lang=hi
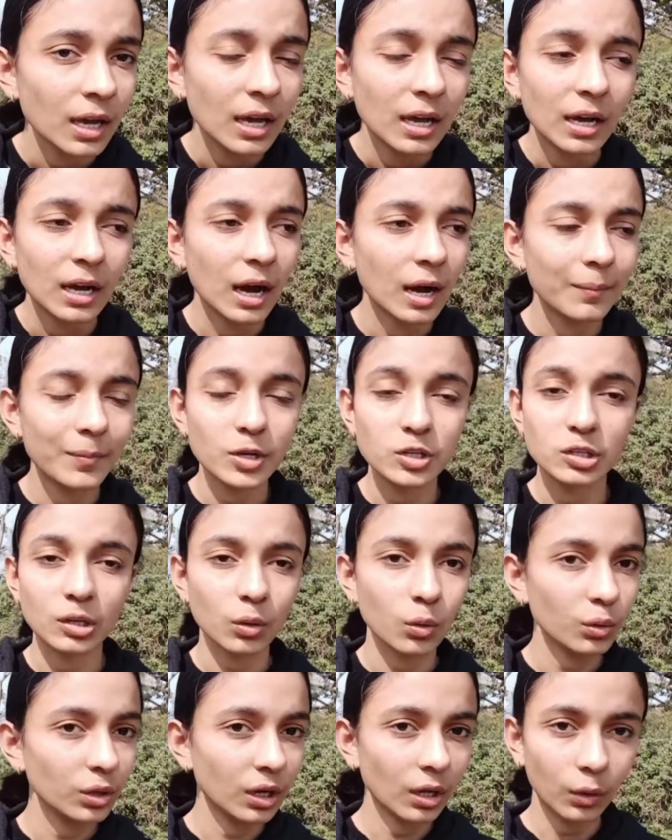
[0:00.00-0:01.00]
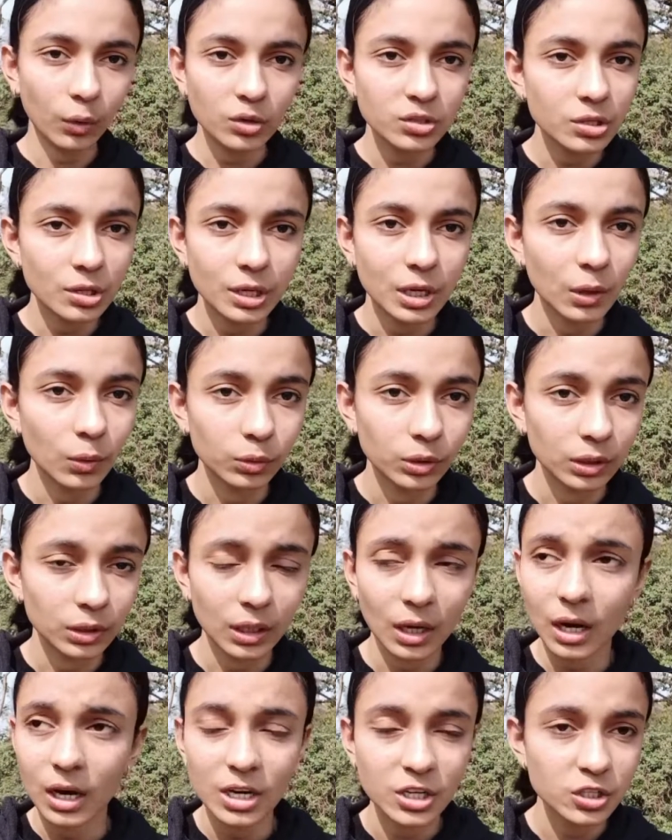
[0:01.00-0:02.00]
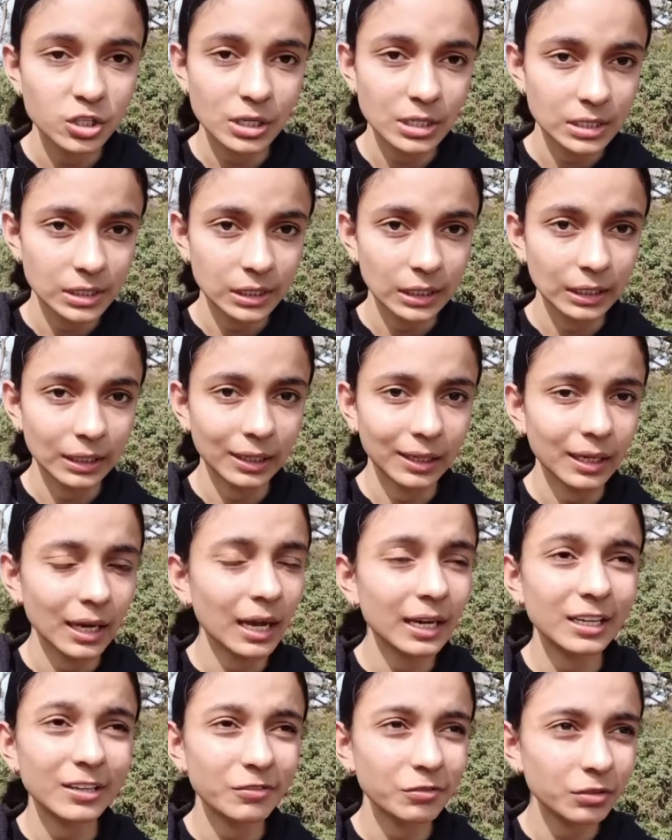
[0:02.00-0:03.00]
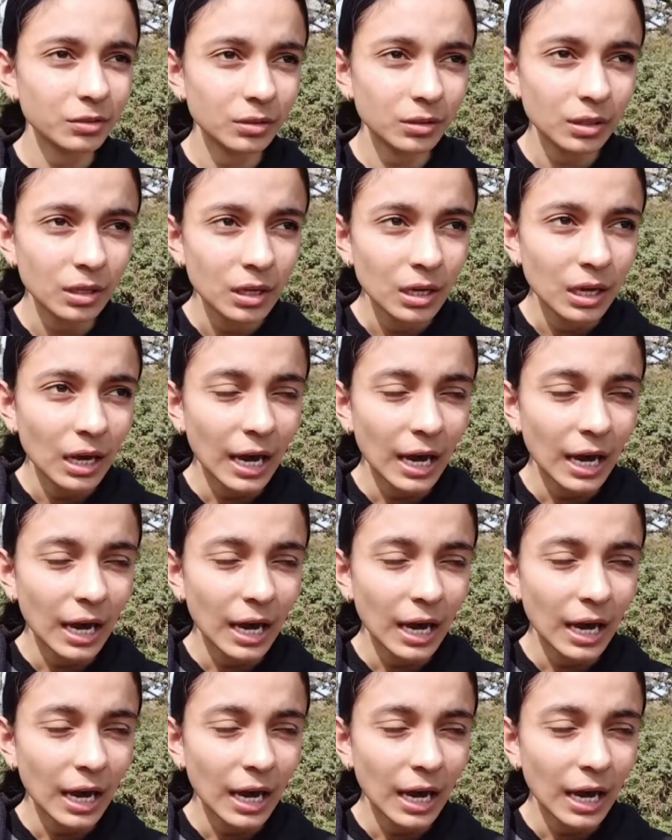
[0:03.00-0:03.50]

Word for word: हमेशा कोई ना कोई चाहिए होता था हर चीज़ के लिए एंड इवन